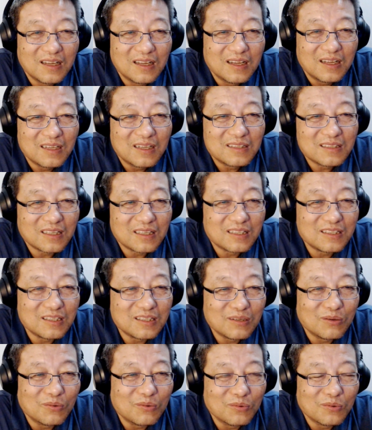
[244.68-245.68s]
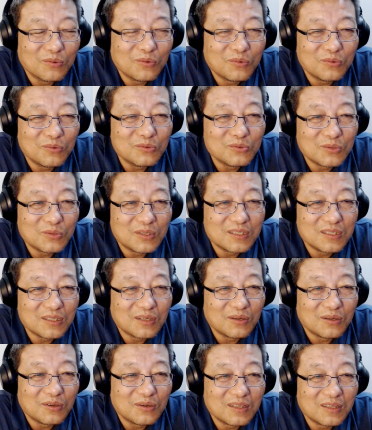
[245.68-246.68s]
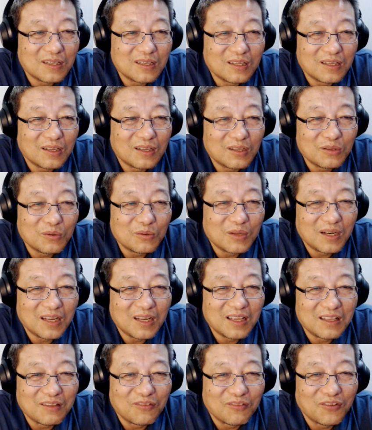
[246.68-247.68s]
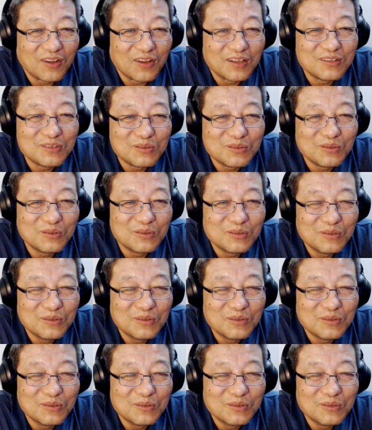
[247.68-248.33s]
在辛苦工作之后得到锻炼与放松，